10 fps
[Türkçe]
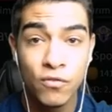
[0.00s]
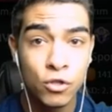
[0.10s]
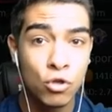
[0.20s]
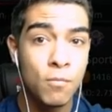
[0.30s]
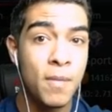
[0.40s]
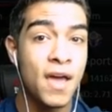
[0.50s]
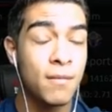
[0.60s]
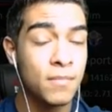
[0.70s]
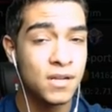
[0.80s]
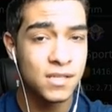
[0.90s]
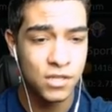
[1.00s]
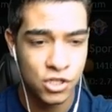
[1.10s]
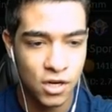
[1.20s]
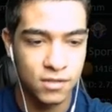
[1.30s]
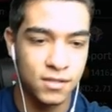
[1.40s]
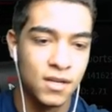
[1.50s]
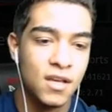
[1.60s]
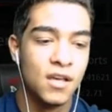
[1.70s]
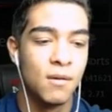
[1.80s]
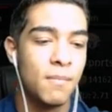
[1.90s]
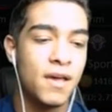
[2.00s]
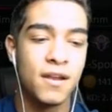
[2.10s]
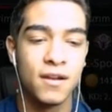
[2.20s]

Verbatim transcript: videoyu beğenmeniz de şart. Beğenin